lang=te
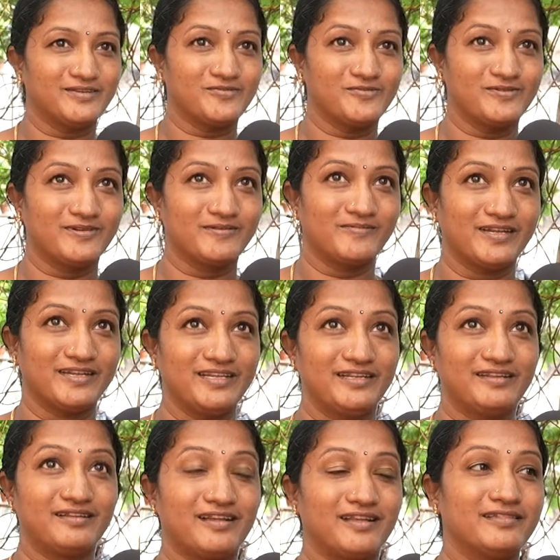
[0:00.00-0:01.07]
అనుకున్నాం కానీ
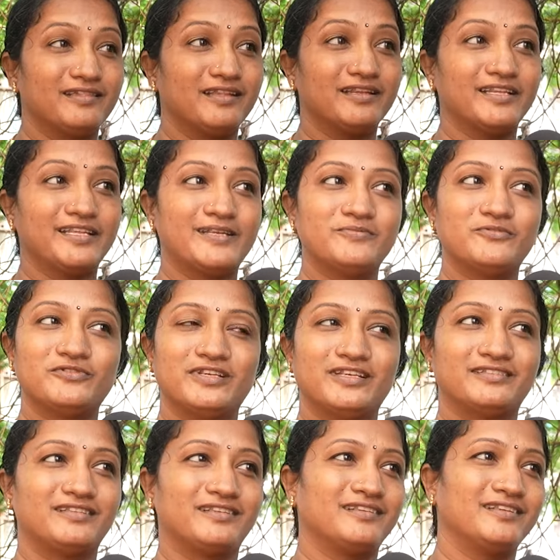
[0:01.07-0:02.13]
ఇట్లా అందరినీ రిమూవ్
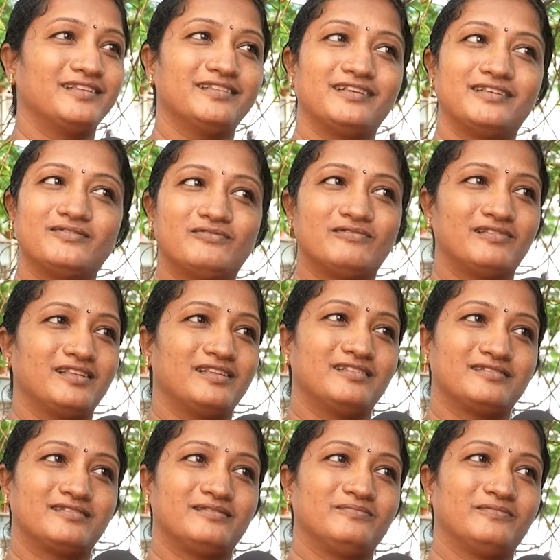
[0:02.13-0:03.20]
చేస్తారని అయితే అనుకోలేదు
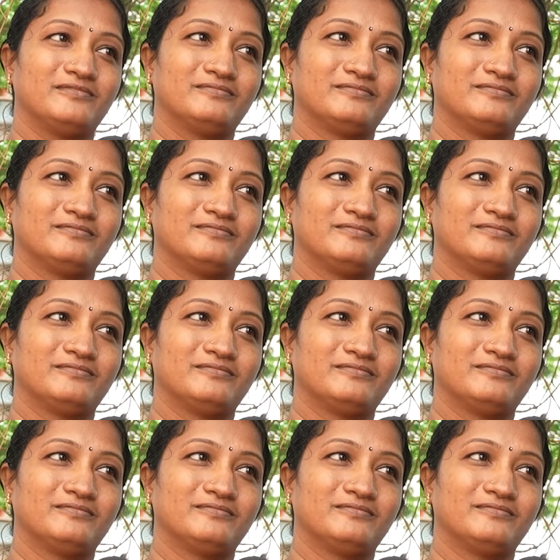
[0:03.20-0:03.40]
అసలు